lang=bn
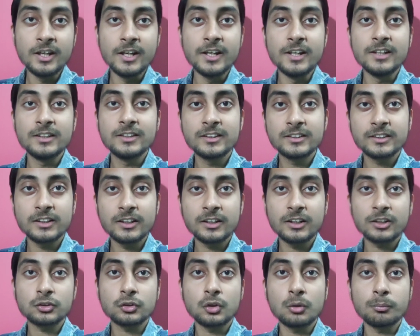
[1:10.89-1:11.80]
এই
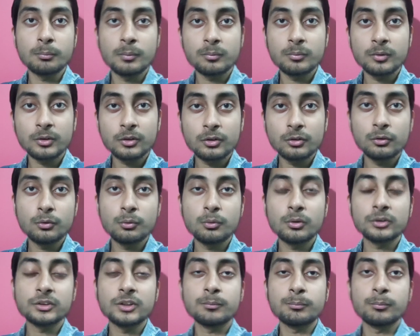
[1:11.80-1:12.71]
সিজনটা সম্ভবত দু
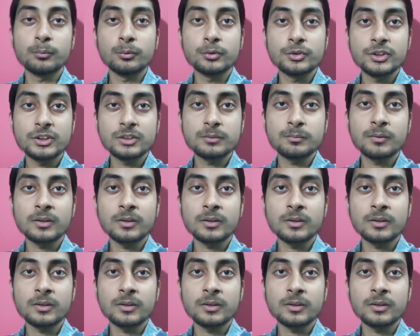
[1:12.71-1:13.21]
হাজার পঁচিশ